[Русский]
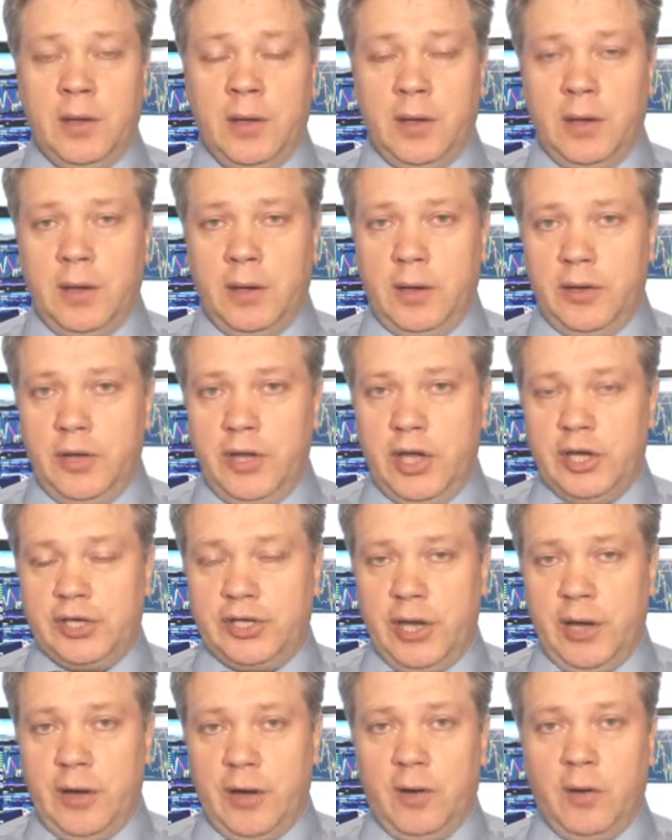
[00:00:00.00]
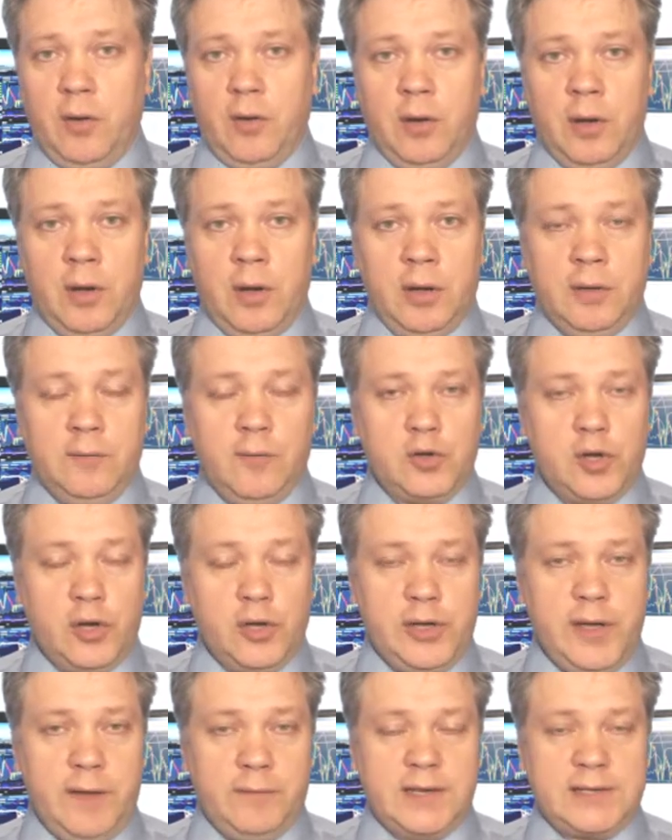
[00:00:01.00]
э, ниже
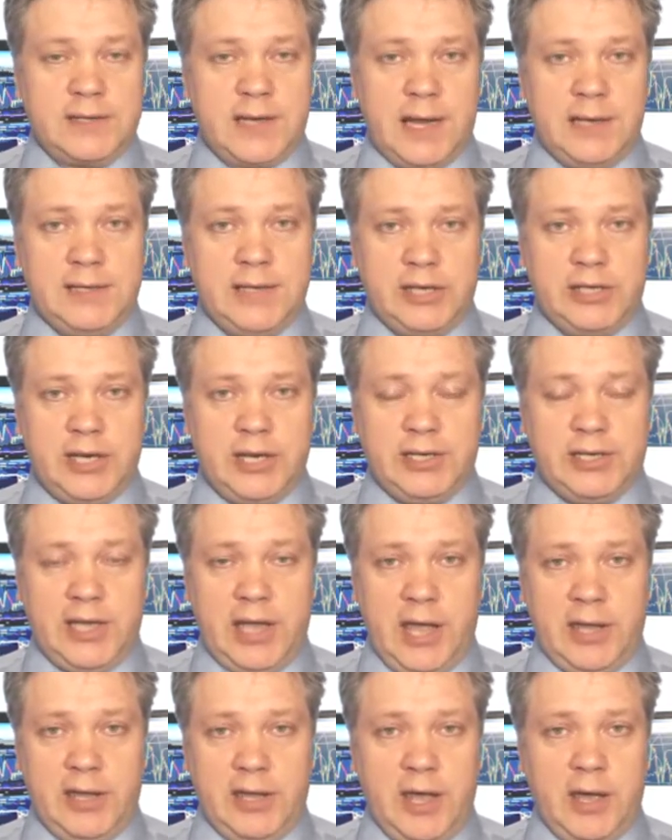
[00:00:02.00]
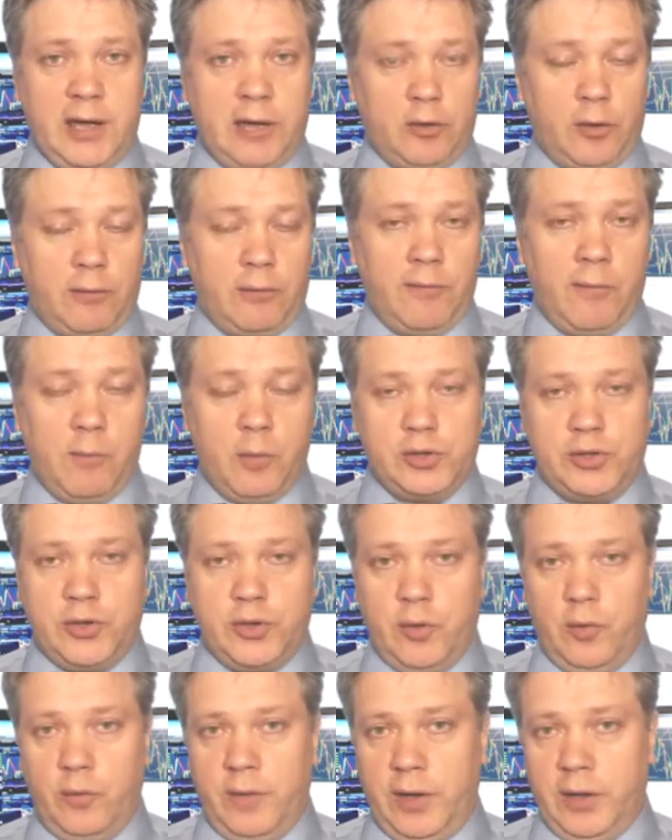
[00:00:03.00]
200-дневной скользящей средней, который вы
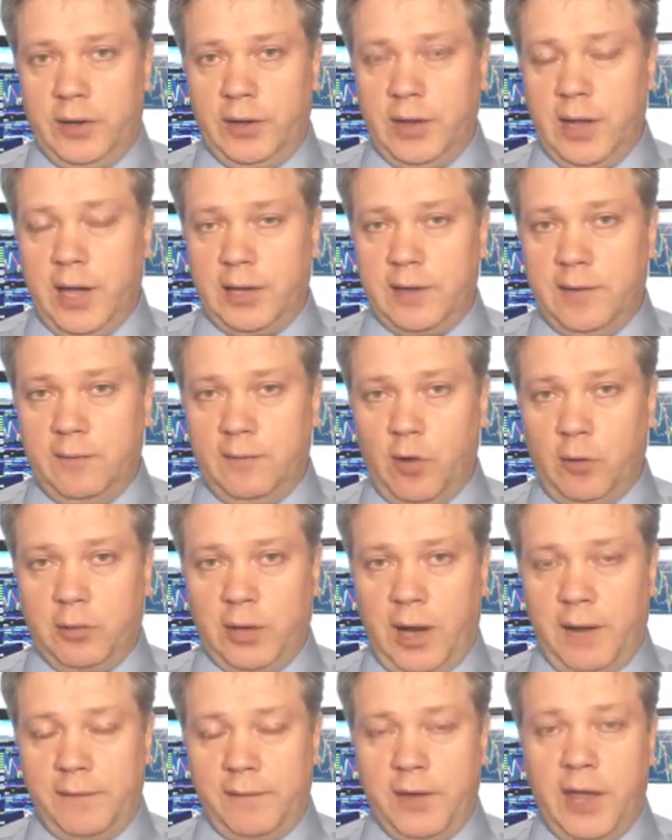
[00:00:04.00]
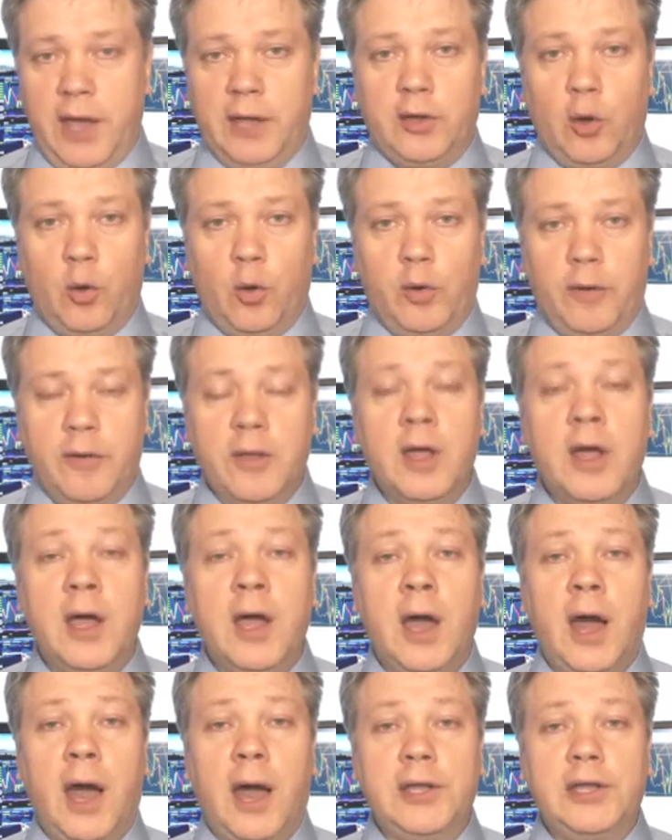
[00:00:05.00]
можете увидеть на дневном графике. Это уровень
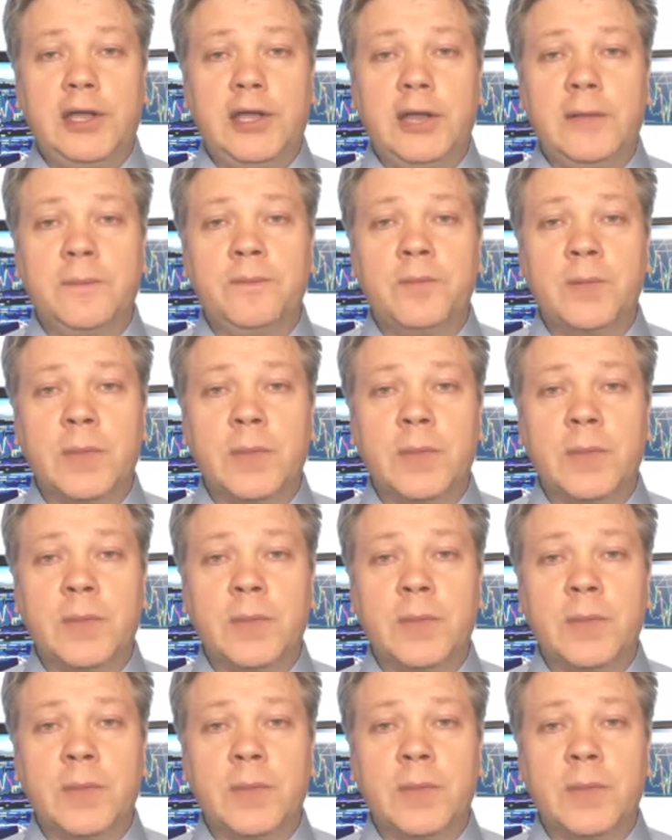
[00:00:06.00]
1,66-67.